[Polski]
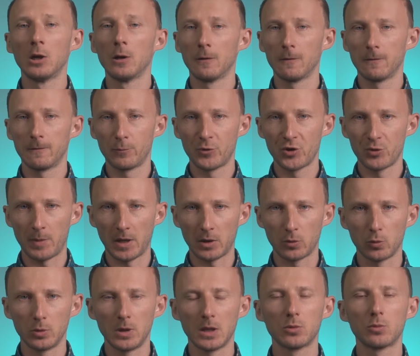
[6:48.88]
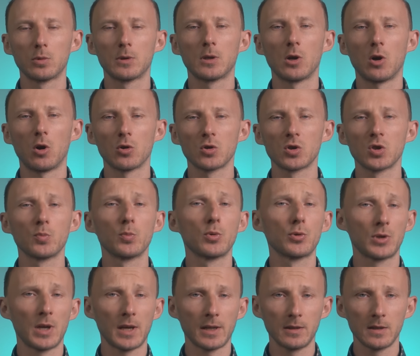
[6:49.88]
W przypadku niektórych osób
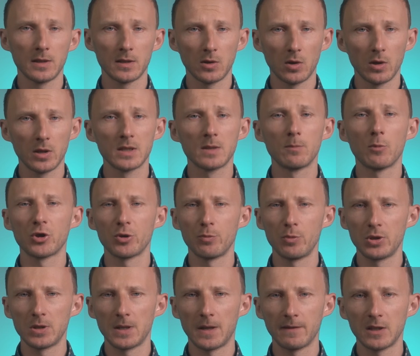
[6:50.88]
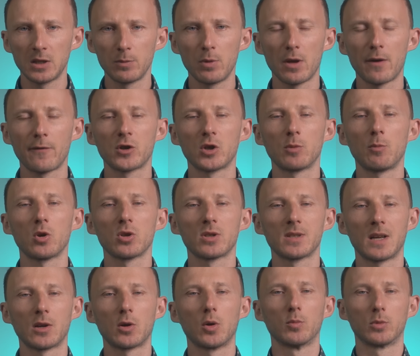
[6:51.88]
czarny stolec może być nawet pierwszą
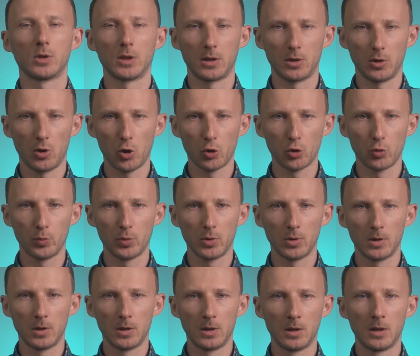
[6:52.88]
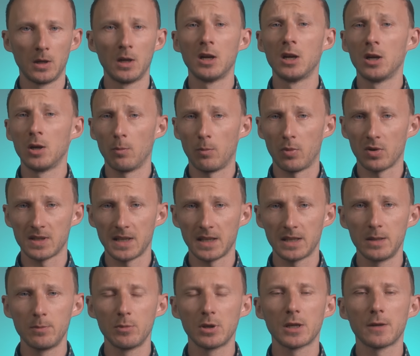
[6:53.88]
oznaką tych chorób. Poza
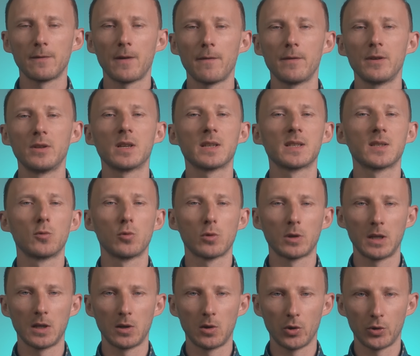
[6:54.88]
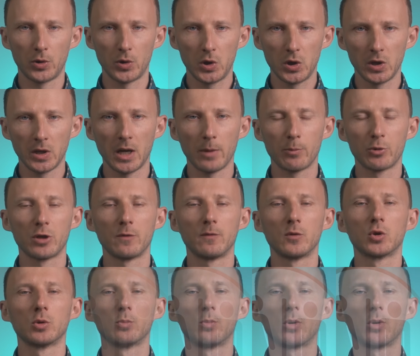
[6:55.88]
tym krwawienia z górnego odcinka przewodu